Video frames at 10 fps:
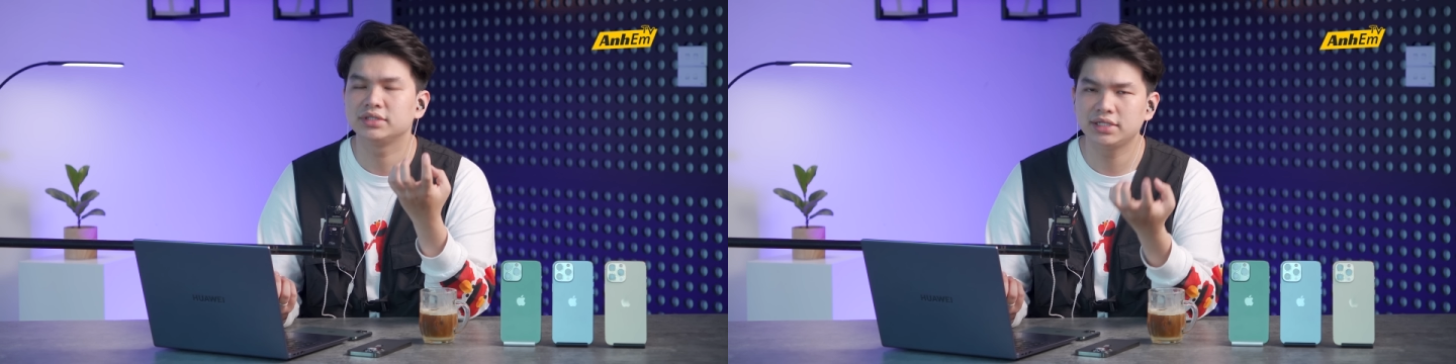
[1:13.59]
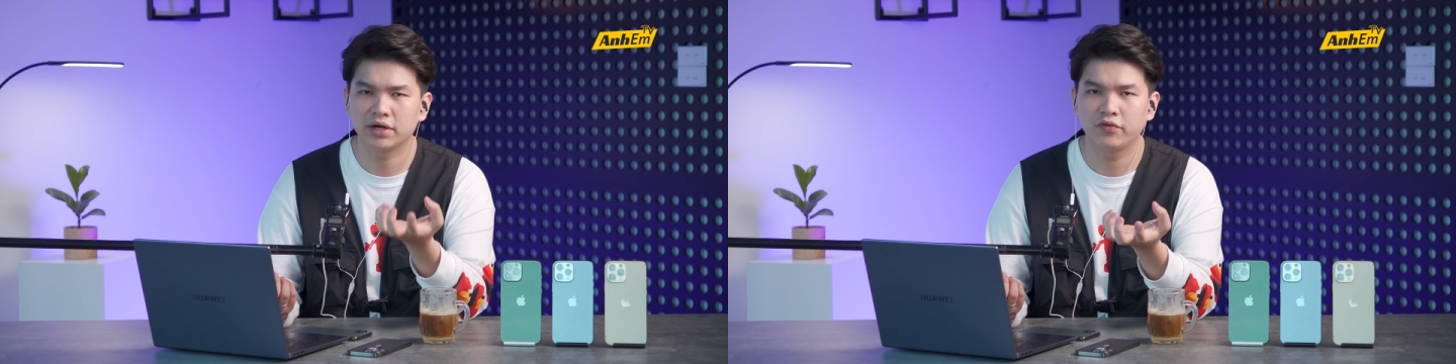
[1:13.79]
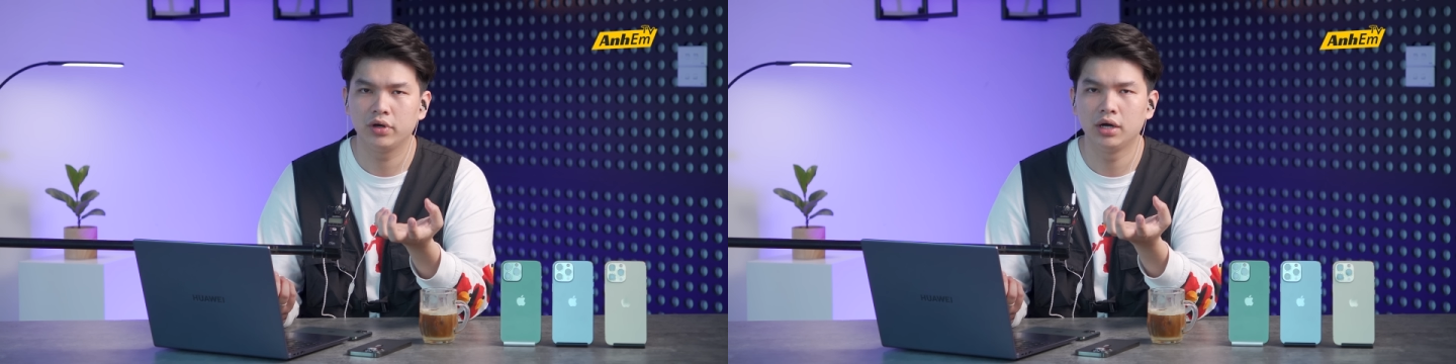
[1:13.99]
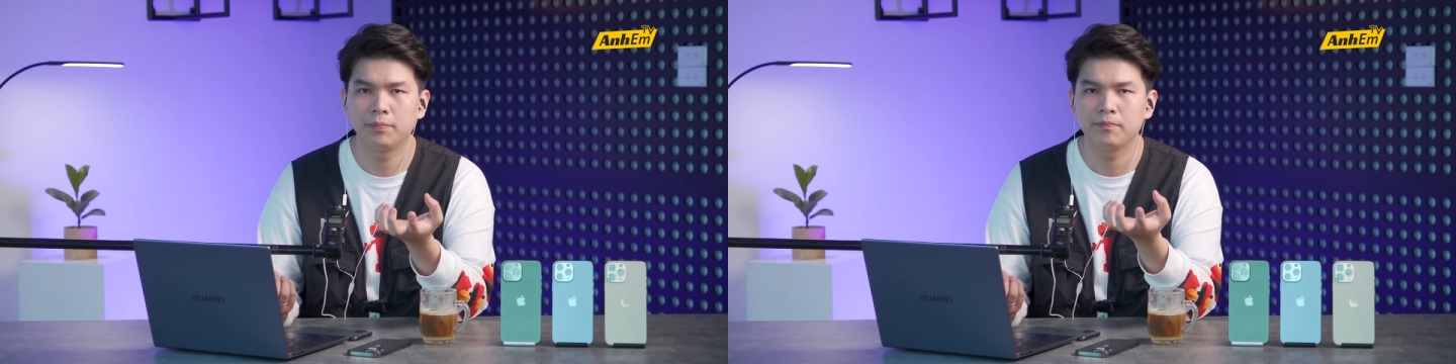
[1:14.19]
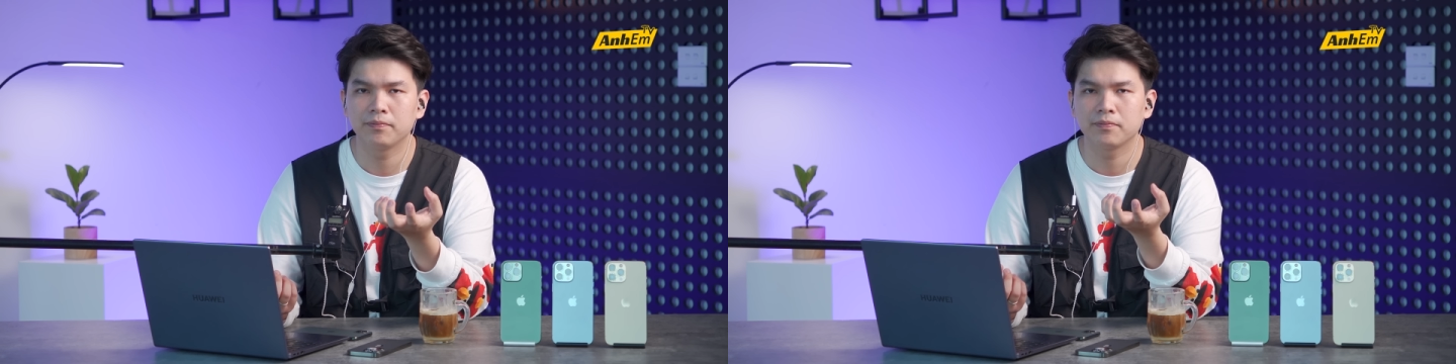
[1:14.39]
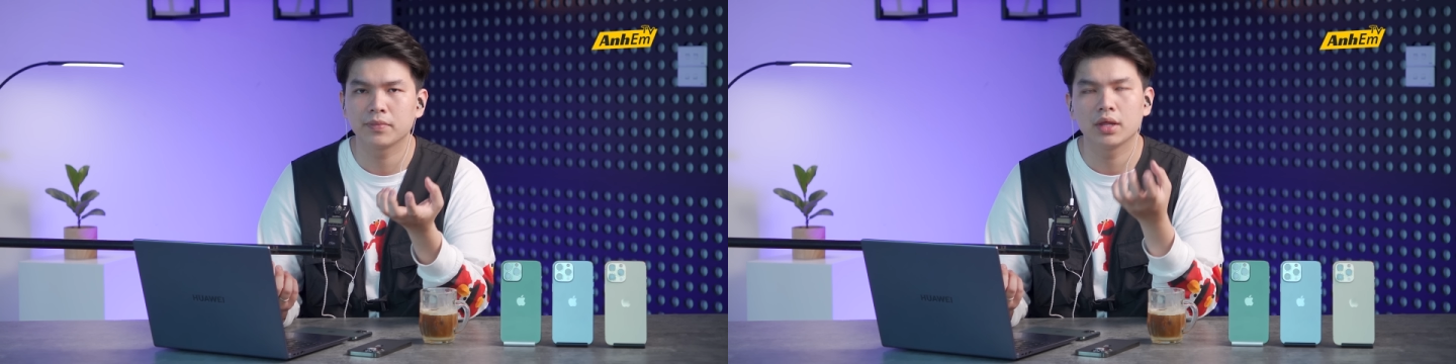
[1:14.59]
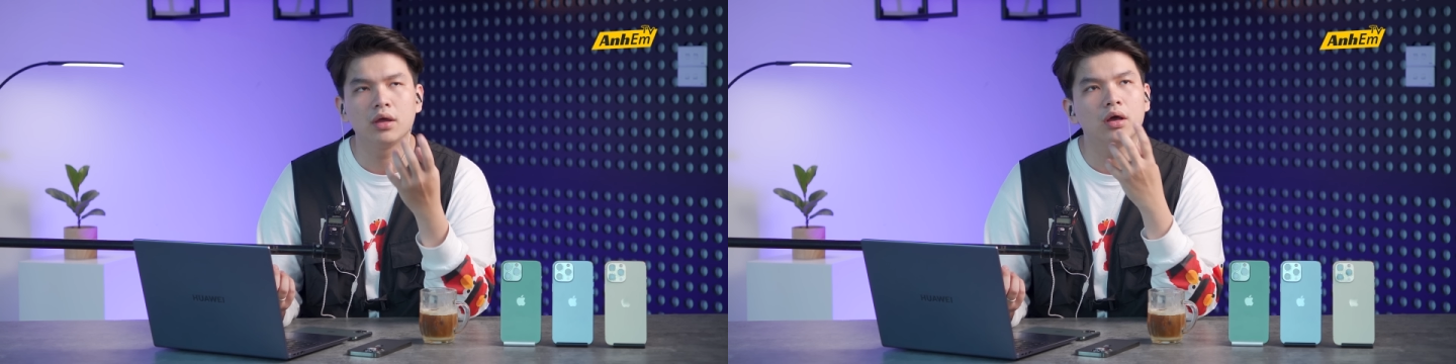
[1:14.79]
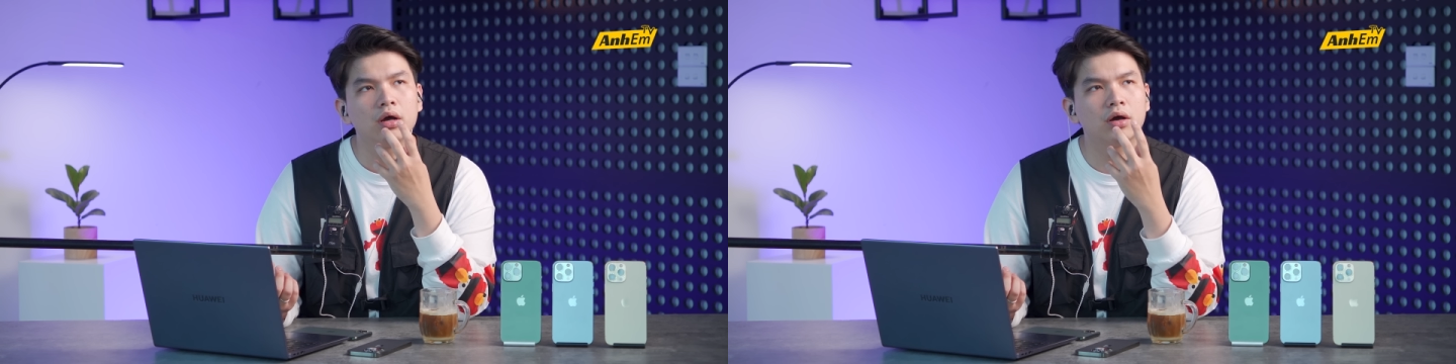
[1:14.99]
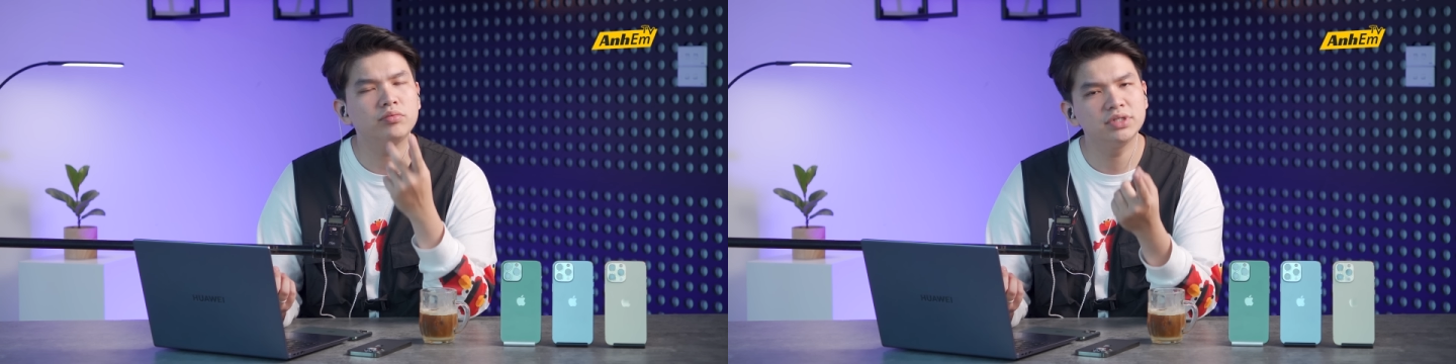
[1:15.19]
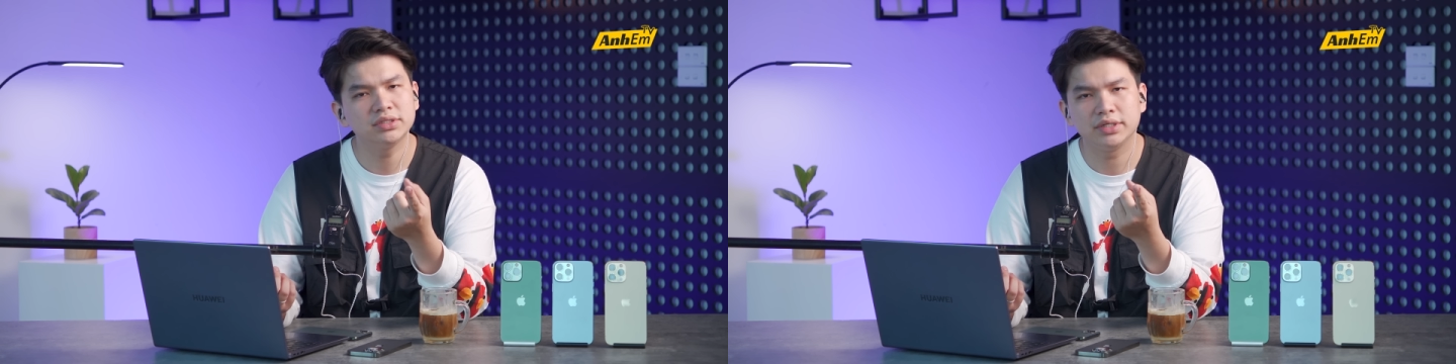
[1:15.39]
dễ dàng phối hợp.
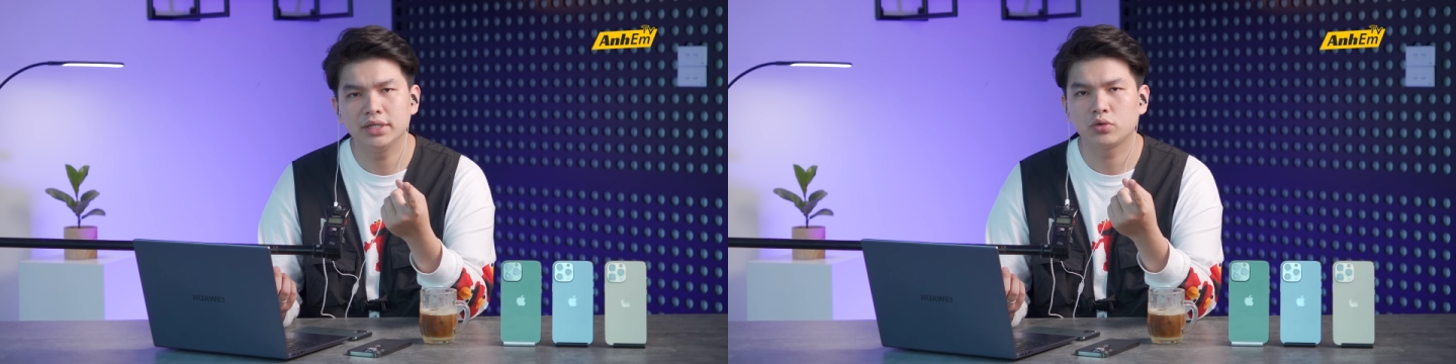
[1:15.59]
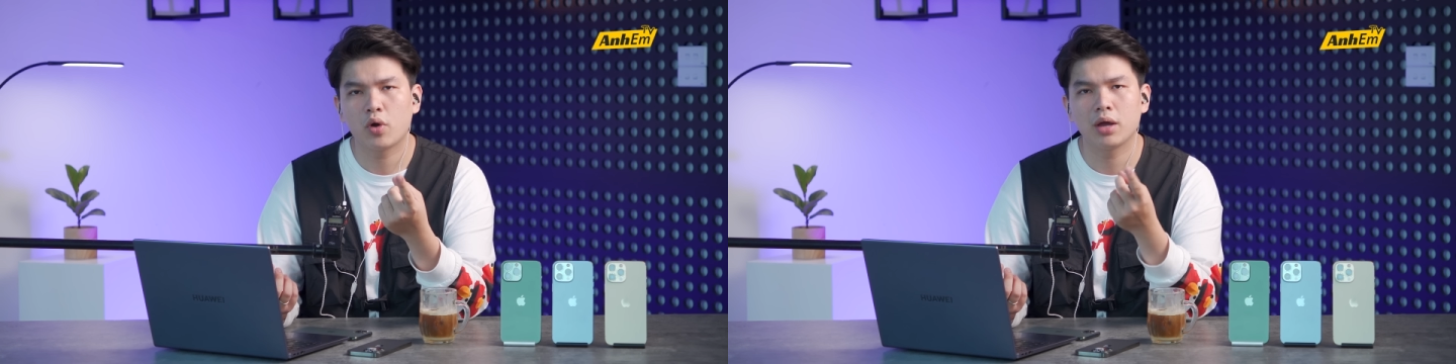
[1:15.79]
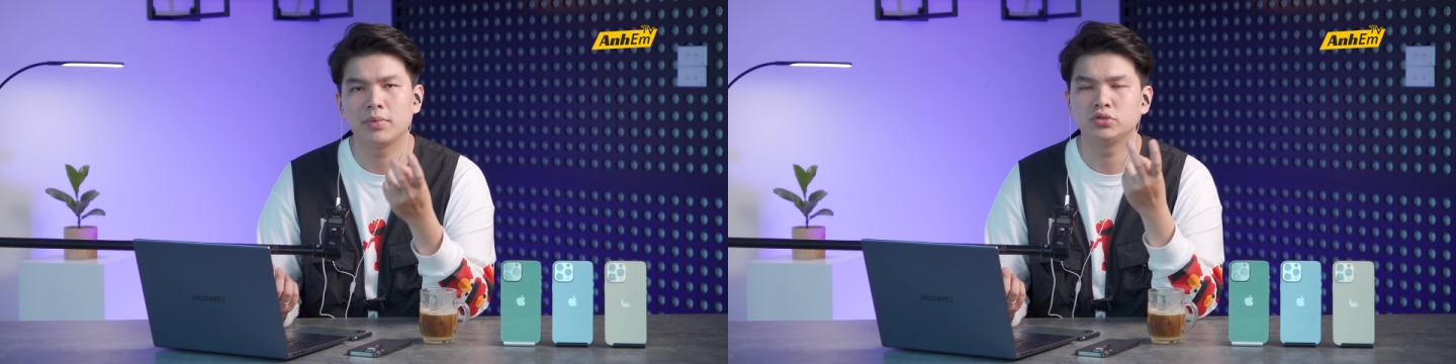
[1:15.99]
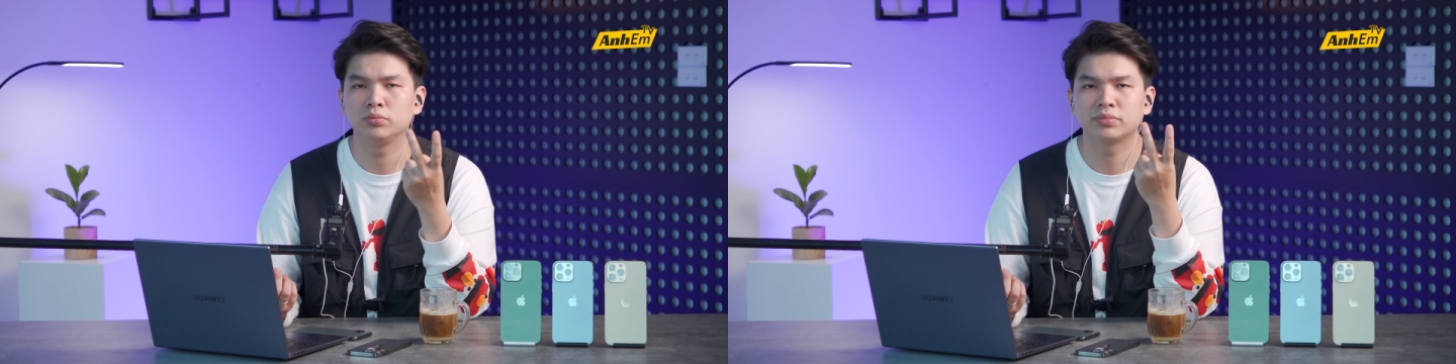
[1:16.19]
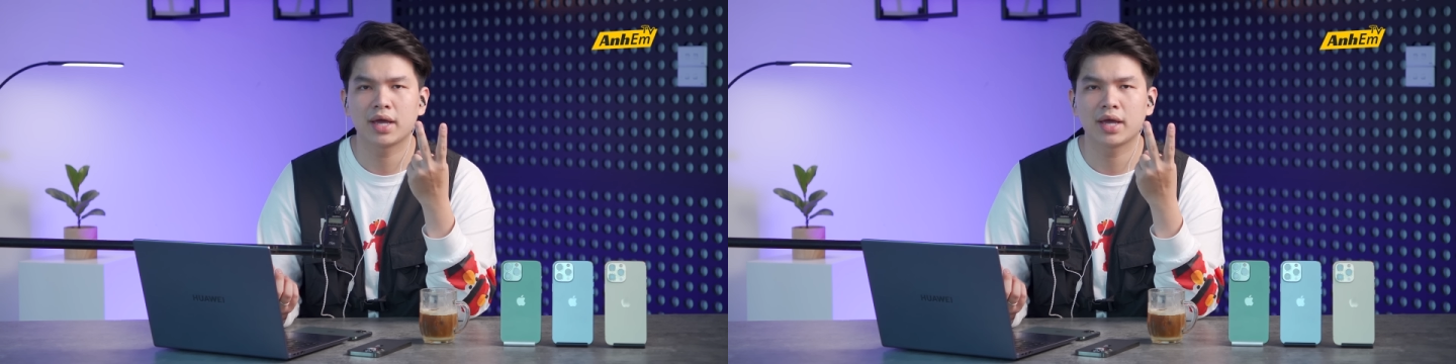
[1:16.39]
Không riêng gì điện thoại mà chúng